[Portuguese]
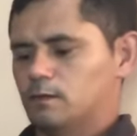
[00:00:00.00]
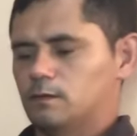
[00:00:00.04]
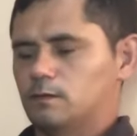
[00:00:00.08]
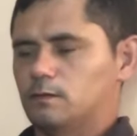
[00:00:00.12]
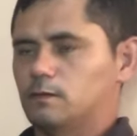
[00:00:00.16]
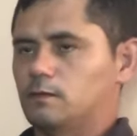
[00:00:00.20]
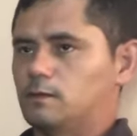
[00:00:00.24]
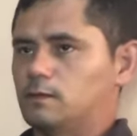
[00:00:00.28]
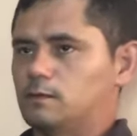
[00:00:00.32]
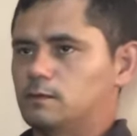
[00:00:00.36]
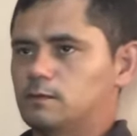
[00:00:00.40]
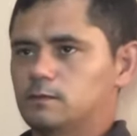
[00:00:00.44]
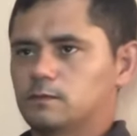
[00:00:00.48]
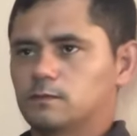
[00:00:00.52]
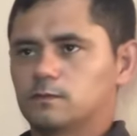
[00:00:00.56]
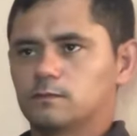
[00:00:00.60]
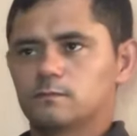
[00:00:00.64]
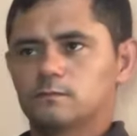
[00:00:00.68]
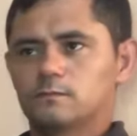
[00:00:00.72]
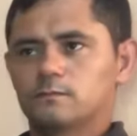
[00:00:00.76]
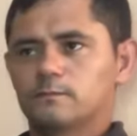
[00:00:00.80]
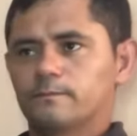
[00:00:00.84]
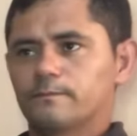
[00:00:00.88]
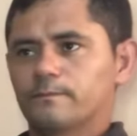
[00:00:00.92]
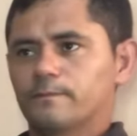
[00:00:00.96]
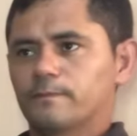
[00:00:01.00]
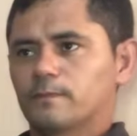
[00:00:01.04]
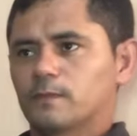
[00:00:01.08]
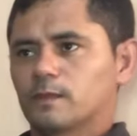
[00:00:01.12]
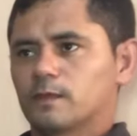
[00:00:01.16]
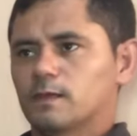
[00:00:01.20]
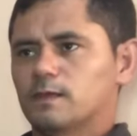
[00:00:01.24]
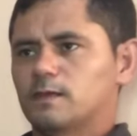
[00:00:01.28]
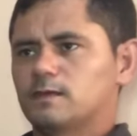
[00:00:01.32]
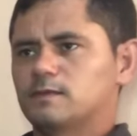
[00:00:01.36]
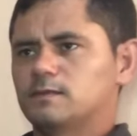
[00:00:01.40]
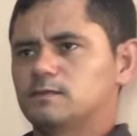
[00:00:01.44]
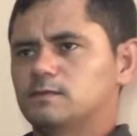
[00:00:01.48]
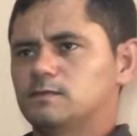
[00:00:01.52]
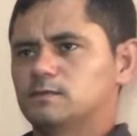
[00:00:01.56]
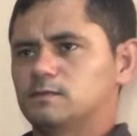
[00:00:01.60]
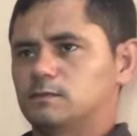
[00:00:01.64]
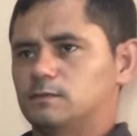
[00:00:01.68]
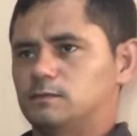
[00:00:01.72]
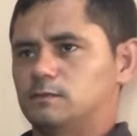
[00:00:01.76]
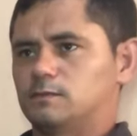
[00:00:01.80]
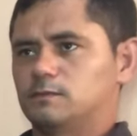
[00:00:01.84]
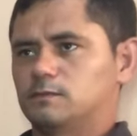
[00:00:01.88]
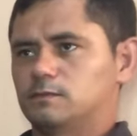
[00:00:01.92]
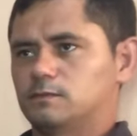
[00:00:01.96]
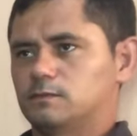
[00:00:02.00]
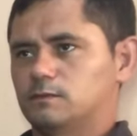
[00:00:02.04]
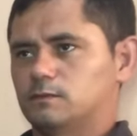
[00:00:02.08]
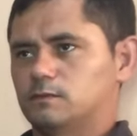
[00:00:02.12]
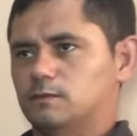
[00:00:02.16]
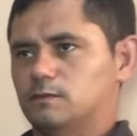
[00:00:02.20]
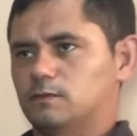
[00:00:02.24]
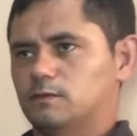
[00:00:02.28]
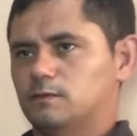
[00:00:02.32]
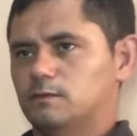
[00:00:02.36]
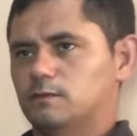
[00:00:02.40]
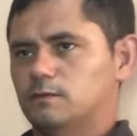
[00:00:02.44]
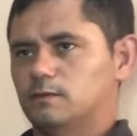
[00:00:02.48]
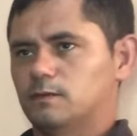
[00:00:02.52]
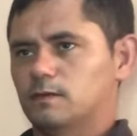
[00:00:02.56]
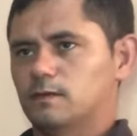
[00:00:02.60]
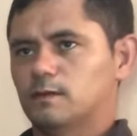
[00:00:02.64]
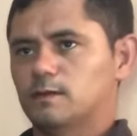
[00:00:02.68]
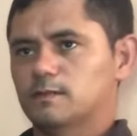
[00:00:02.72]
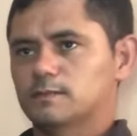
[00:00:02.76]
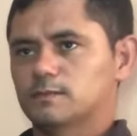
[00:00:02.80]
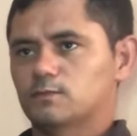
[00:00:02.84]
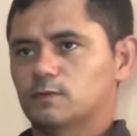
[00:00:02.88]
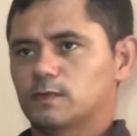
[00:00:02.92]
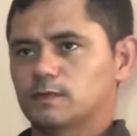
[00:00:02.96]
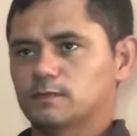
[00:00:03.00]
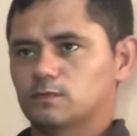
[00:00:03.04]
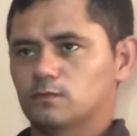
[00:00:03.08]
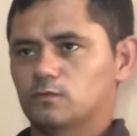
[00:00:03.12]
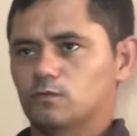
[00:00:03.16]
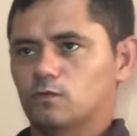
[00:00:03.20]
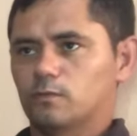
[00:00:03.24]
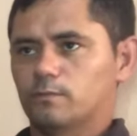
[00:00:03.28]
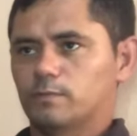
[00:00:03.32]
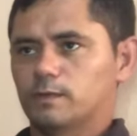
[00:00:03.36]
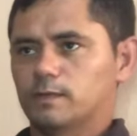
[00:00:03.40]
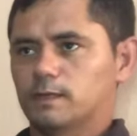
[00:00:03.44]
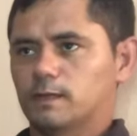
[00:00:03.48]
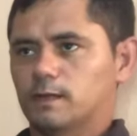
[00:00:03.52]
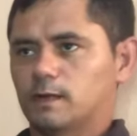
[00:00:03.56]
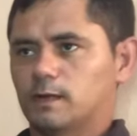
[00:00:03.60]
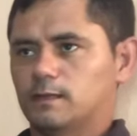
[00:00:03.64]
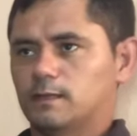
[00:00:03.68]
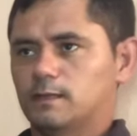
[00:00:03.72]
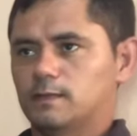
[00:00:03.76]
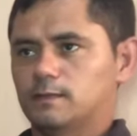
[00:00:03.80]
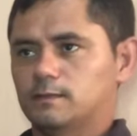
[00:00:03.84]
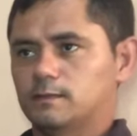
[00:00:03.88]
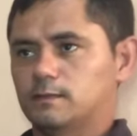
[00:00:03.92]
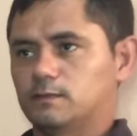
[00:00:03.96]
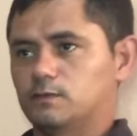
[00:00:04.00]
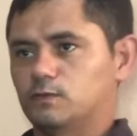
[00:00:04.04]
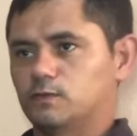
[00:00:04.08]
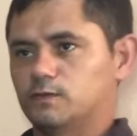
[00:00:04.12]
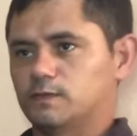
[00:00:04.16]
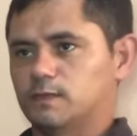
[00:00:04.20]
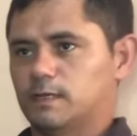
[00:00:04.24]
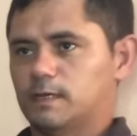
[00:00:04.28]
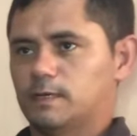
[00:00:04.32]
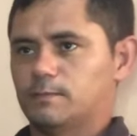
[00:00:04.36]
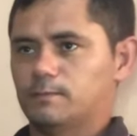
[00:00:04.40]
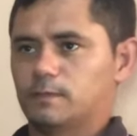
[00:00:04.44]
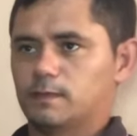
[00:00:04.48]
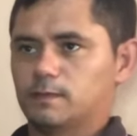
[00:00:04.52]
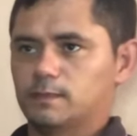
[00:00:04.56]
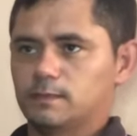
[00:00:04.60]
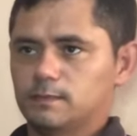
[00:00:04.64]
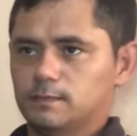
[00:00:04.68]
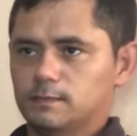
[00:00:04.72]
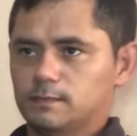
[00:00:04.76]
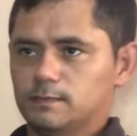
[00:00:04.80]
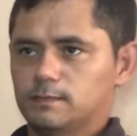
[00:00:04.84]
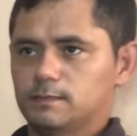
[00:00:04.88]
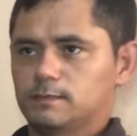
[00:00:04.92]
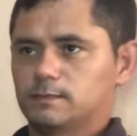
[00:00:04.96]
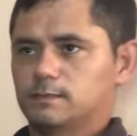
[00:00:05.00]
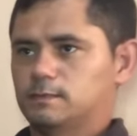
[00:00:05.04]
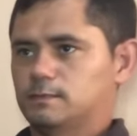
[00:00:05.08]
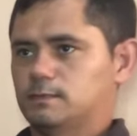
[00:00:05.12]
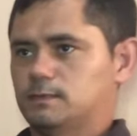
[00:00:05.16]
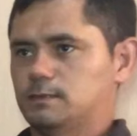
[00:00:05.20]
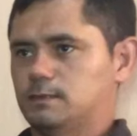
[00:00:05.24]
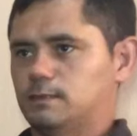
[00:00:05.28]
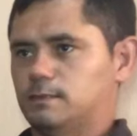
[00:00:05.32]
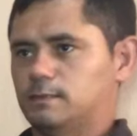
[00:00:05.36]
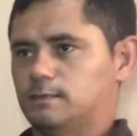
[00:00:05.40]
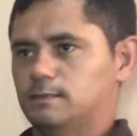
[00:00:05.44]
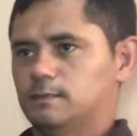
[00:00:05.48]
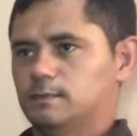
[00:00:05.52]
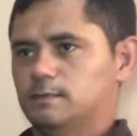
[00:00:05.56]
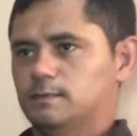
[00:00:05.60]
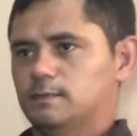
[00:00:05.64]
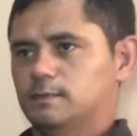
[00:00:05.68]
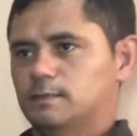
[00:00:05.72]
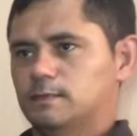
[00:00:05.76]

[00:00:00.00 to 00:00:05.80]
Né? Então, isso, gente, é, é uma situação complicada. A Deus é a mãe, né?